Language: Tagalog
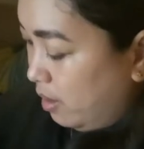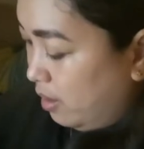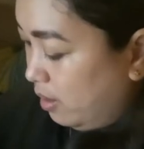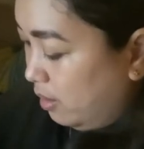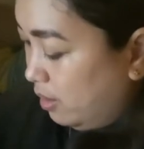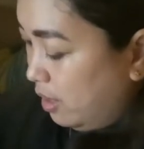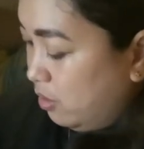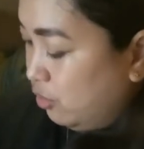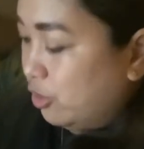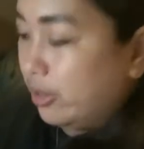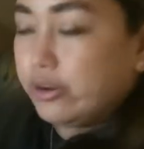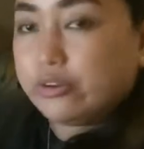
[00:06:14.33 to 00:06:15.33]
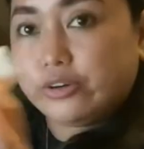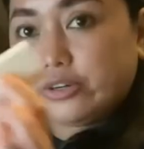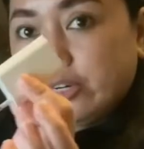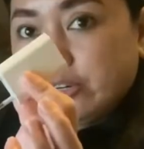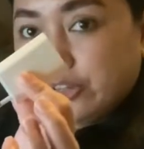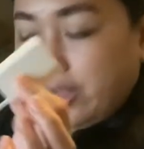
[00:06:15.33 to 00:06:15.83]
And then,
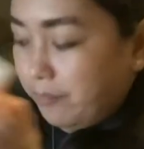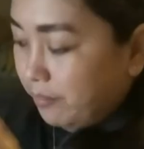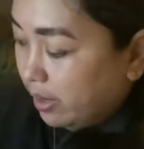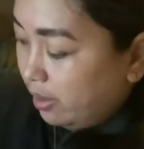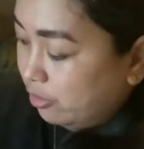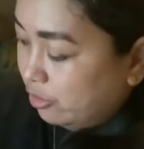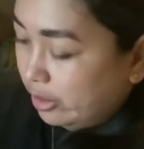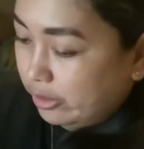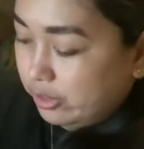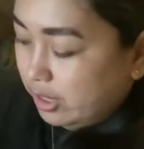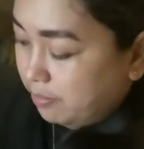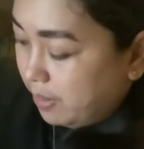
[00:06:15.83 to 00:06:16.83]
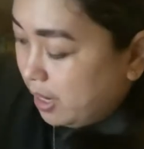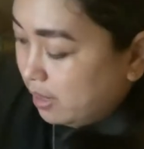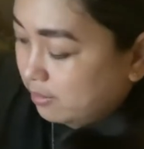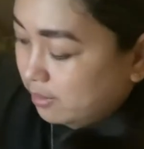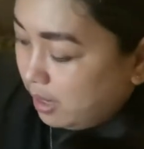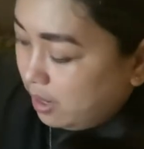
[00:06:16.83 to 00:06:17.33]
charger. Siyempre, charger para
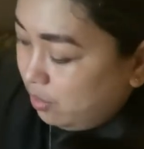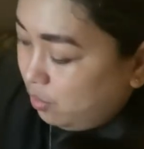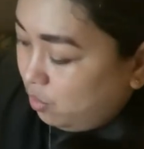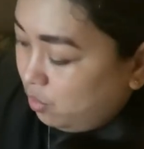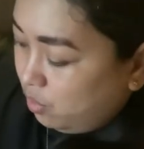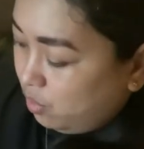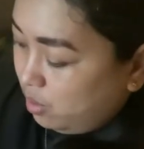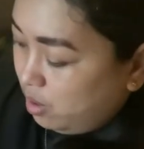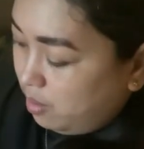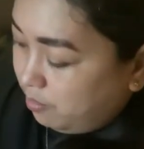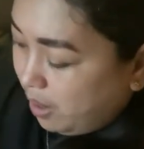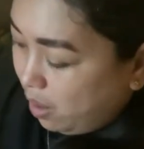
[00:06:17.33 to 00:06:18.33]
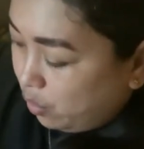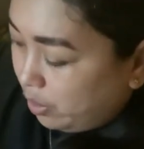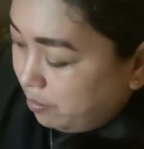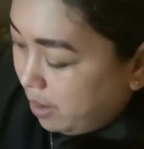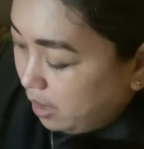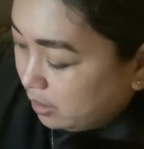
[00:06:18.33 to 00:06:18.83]
sa ano.
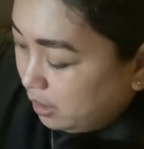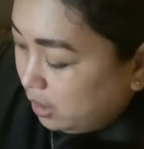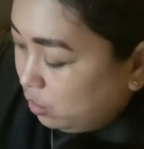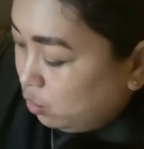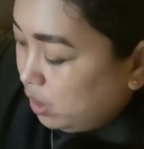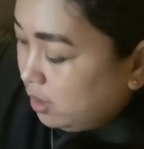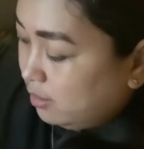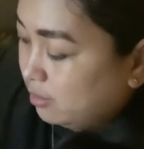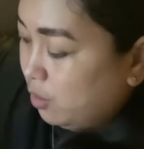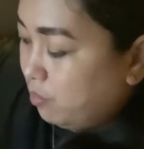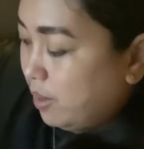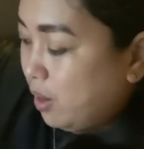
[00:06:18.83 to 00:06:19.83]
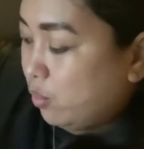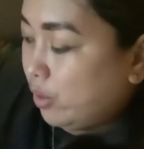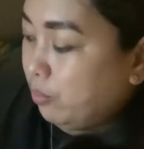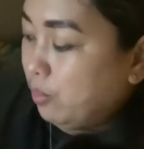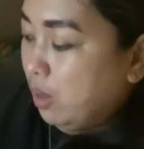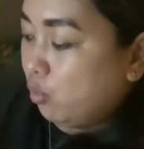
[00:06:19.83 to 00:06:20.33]
Power bank. Nandito din kasi yung
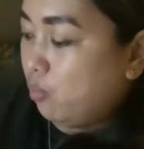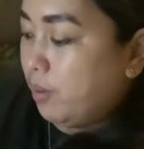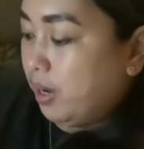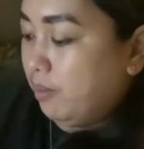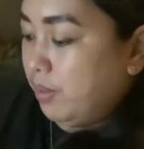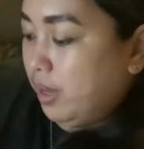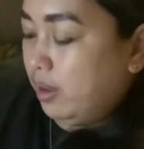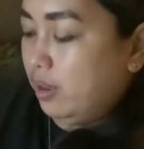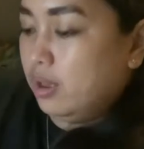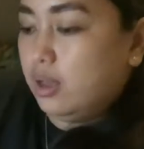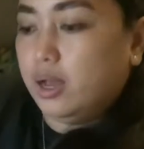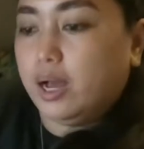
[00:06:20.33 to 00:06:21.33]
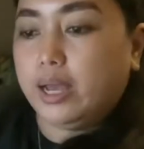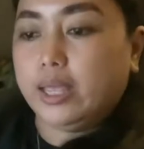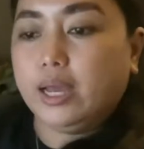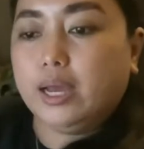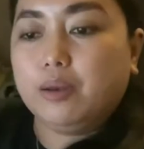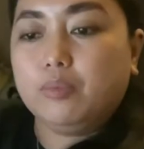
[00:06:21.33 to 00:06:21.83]
power bank ko mga be.
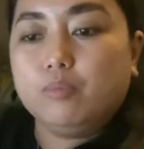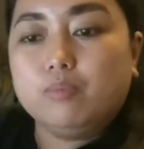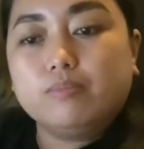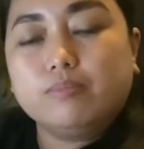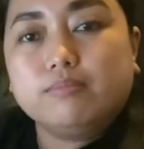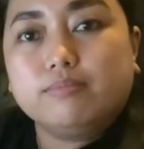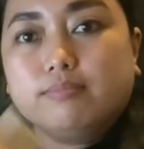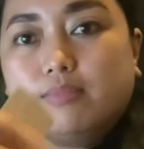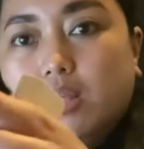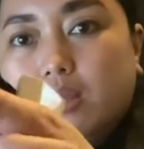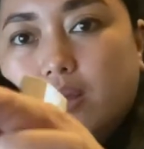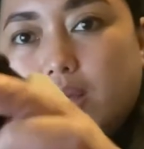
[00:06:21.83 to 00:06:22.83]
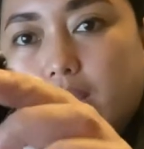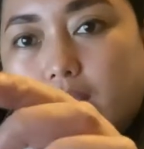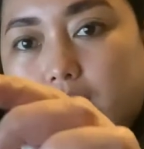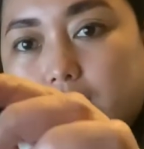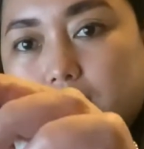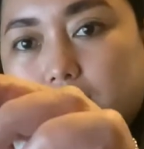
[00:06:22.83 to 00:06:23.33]
Ayan.
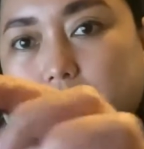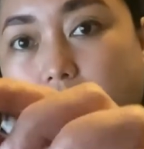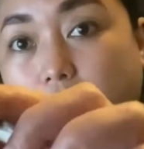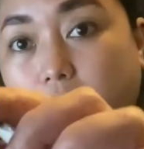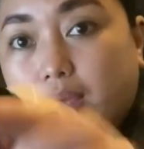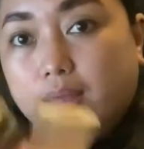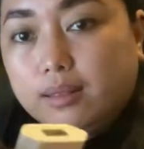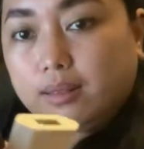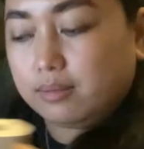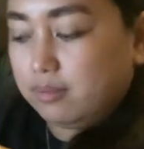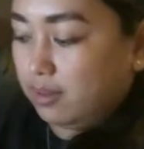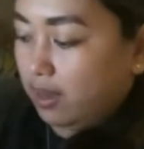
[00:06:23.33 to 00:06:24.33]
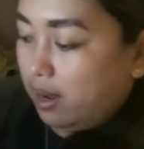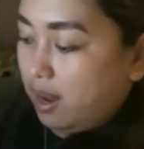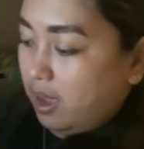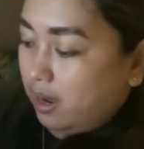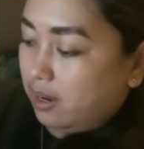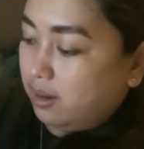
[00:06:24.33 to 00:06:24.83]
Yan, socket.
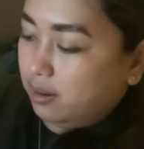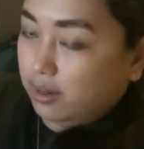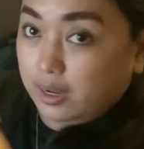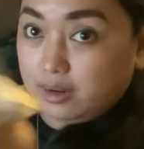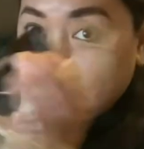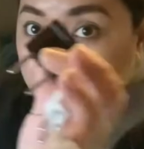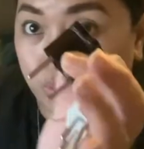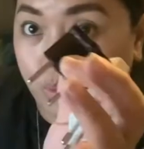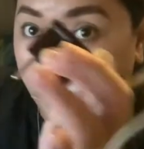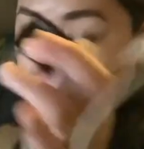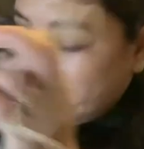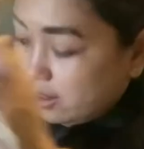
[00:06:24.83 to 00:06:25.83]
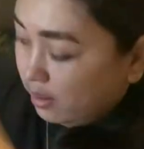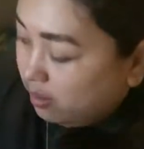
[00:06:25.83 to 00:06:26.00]
Kailangan. Yan, wire.